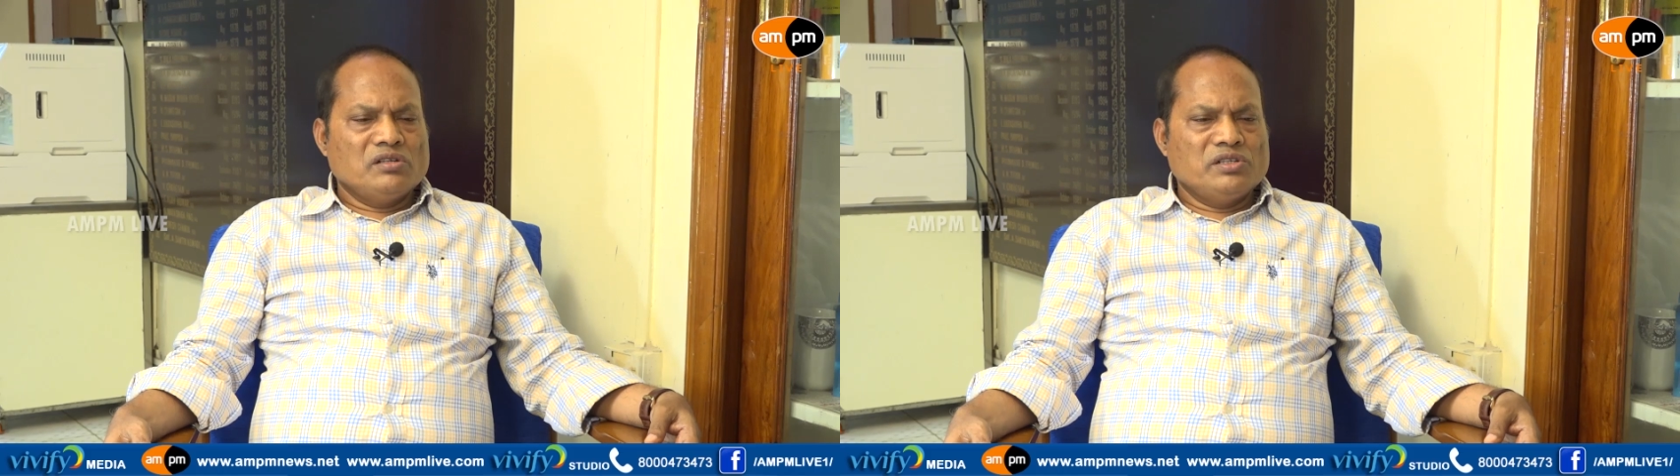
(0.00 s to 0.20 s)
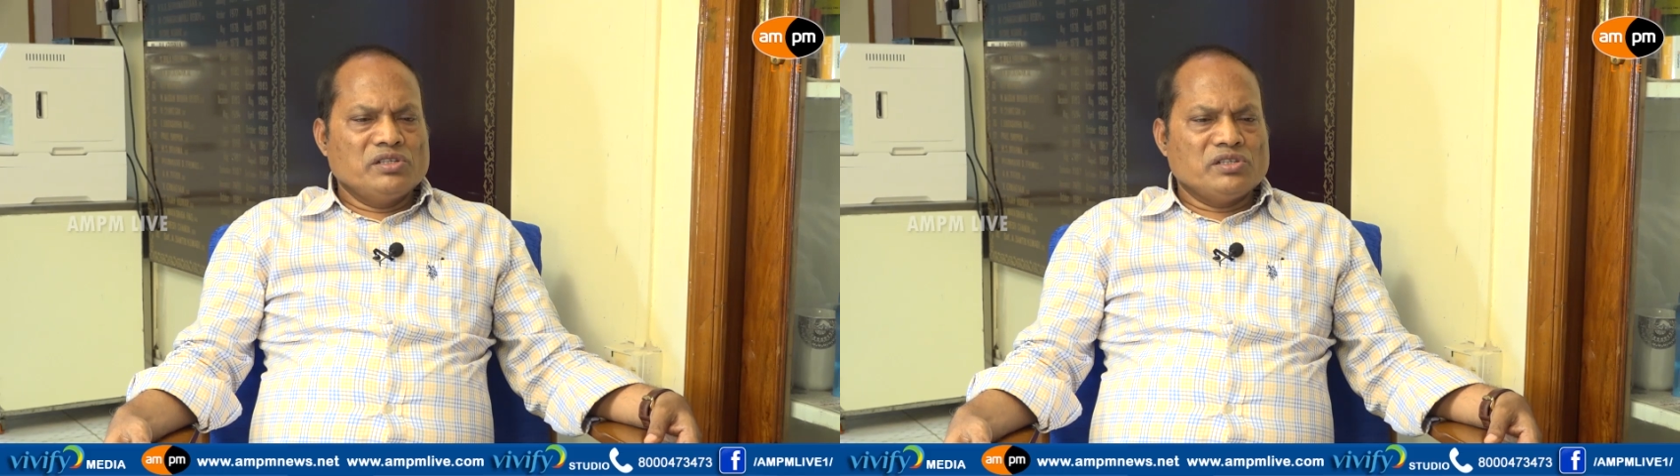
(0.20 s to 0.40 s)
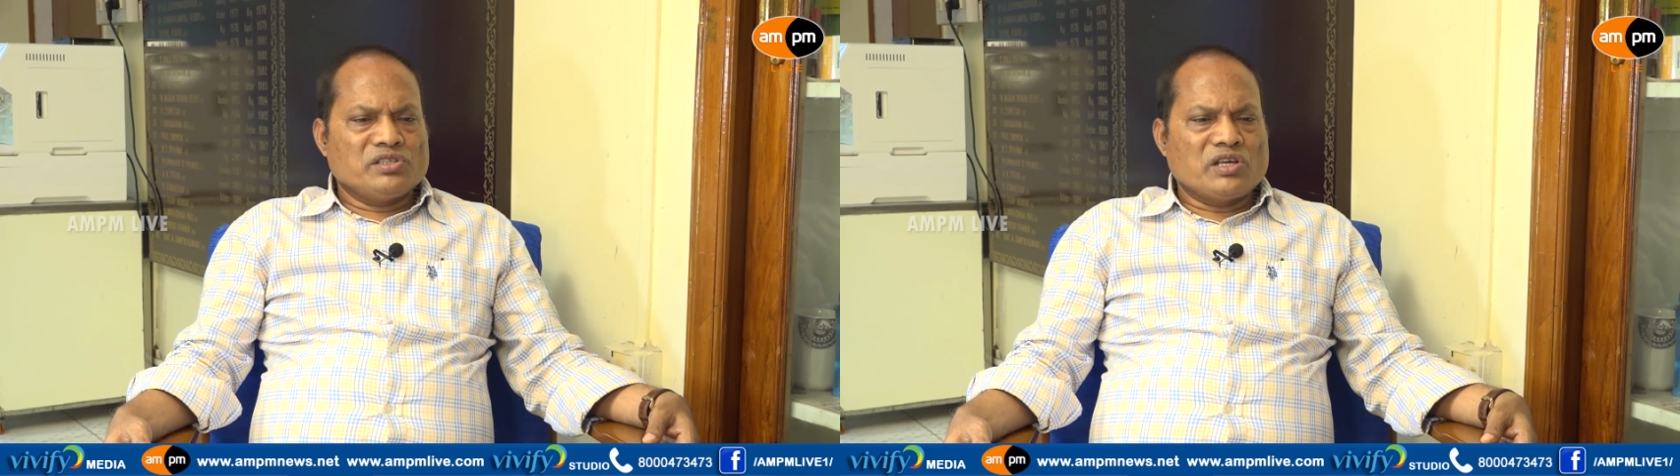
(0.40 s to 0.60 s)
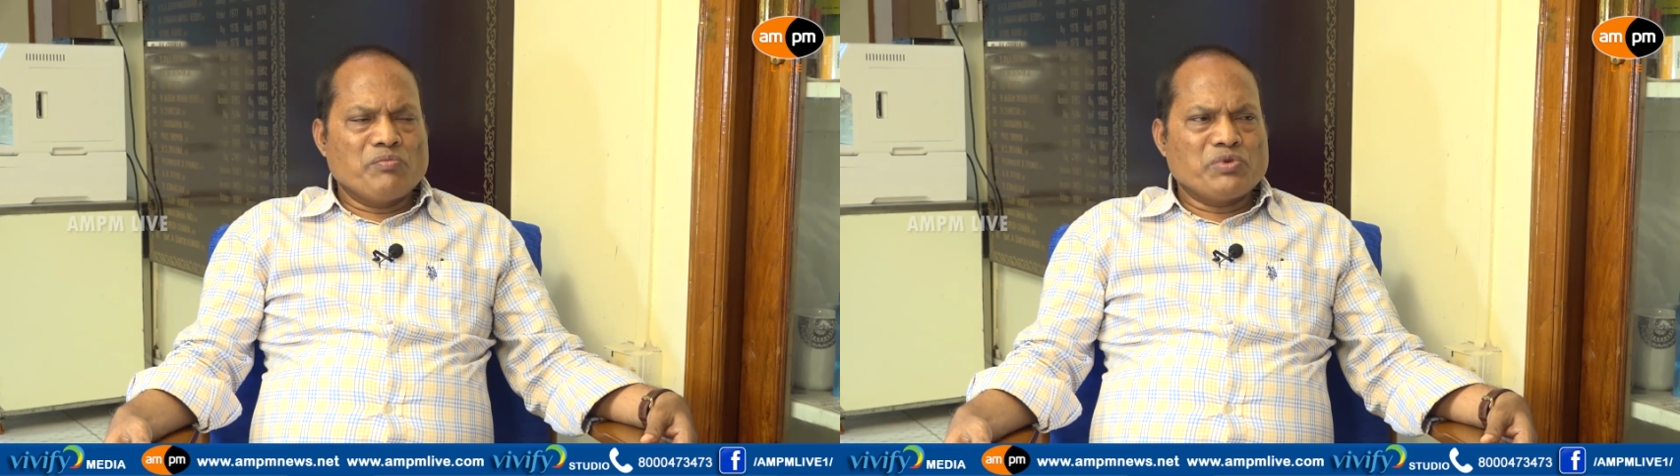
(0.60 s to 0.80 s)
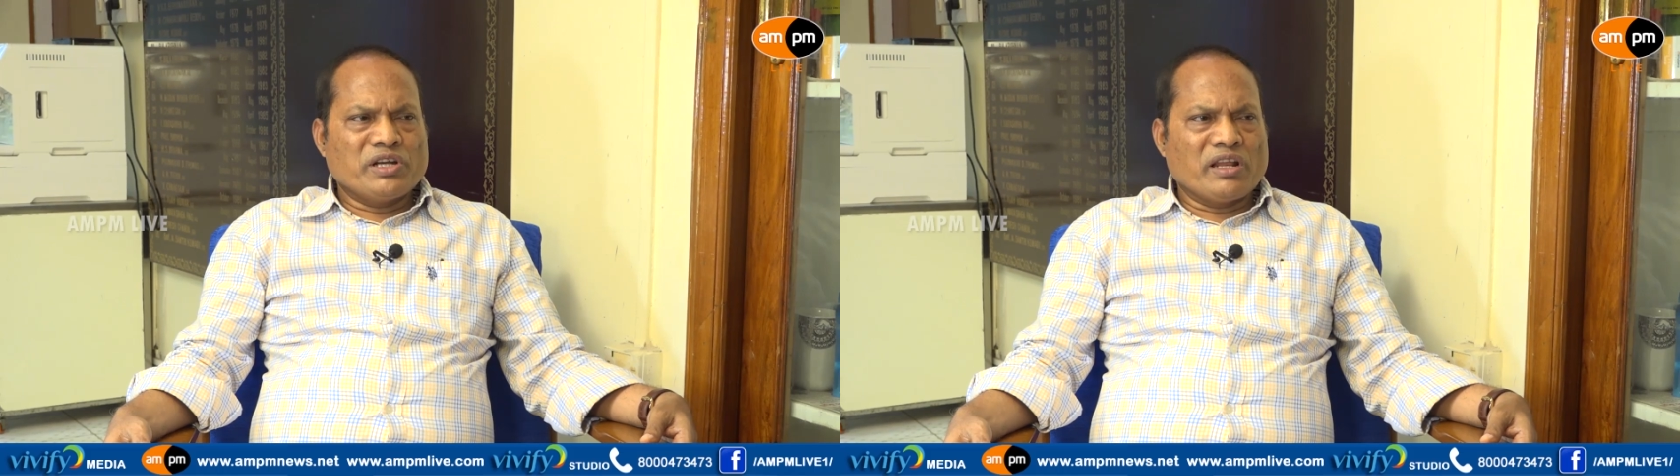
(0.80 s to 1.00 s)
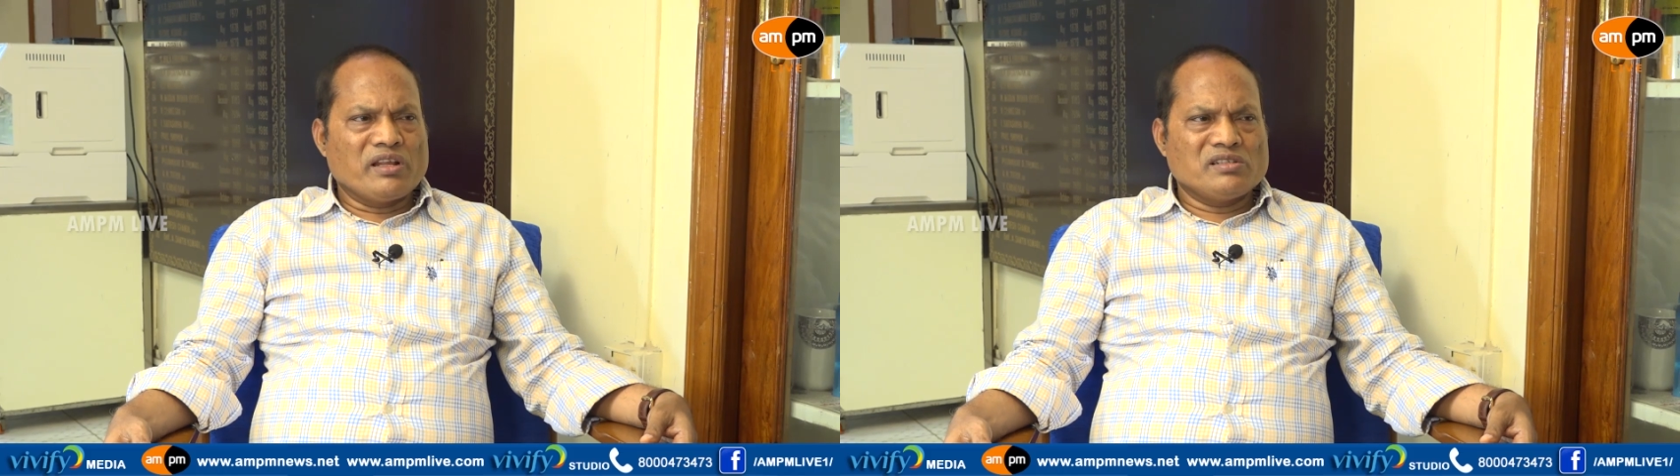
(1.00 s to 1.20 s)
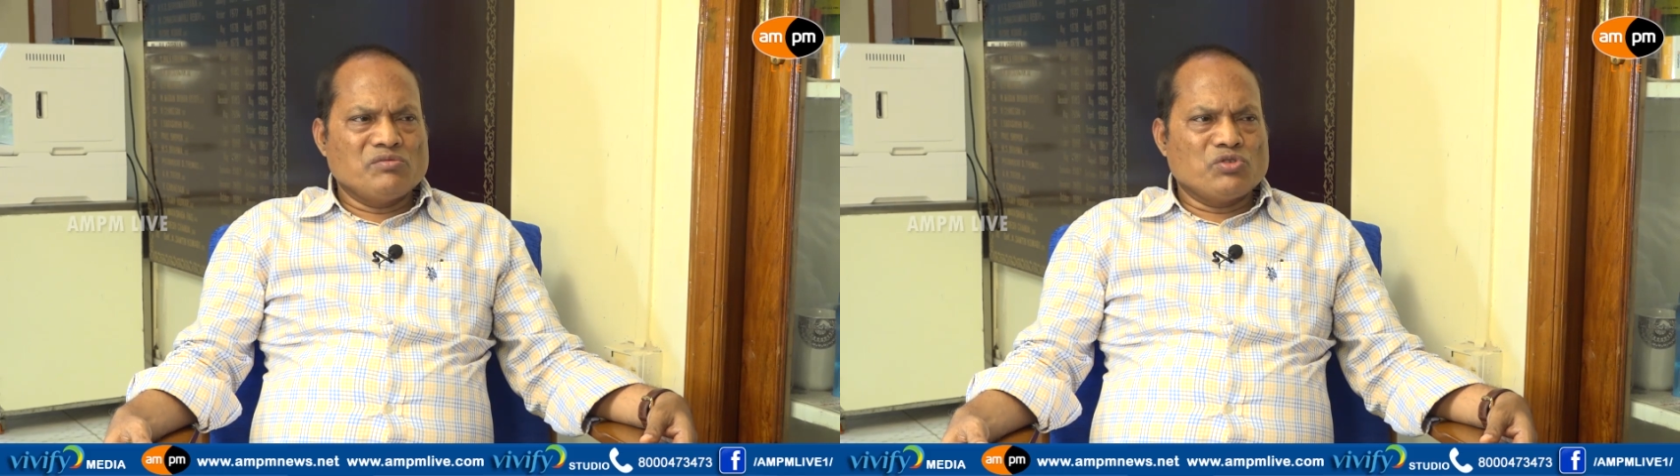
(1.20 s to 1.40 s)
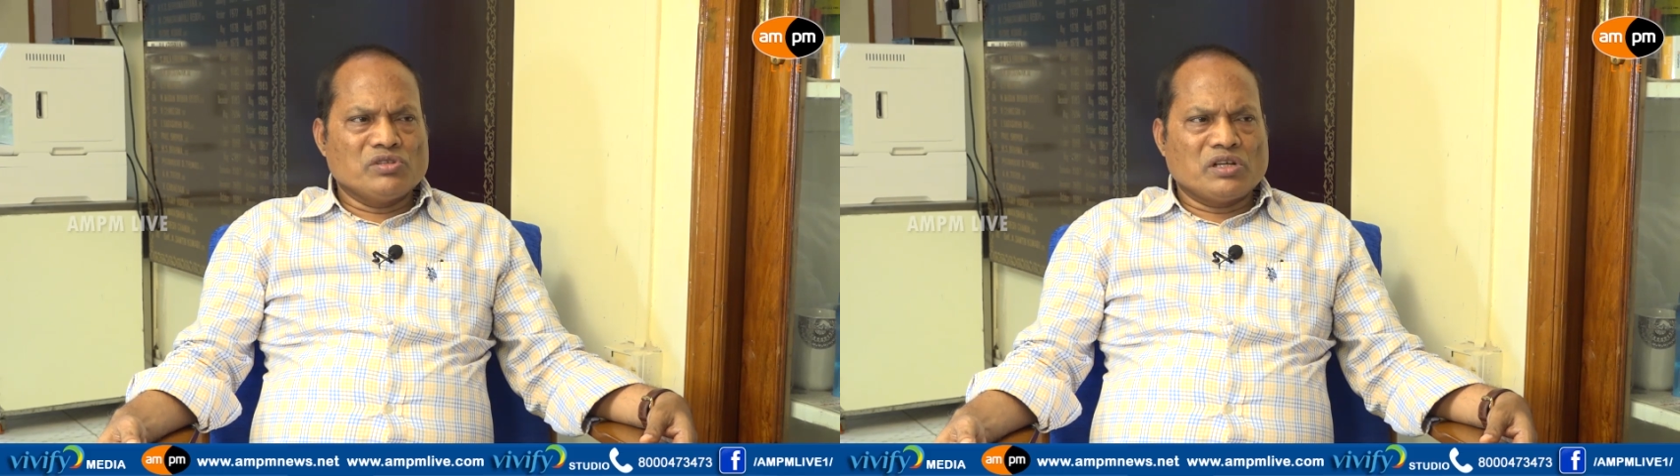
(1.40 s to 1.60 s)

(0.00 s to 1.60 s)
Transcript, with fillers: ఇట్ ఈస్ సాఫ్ట్ టెర్రరిజం ఉంటుంది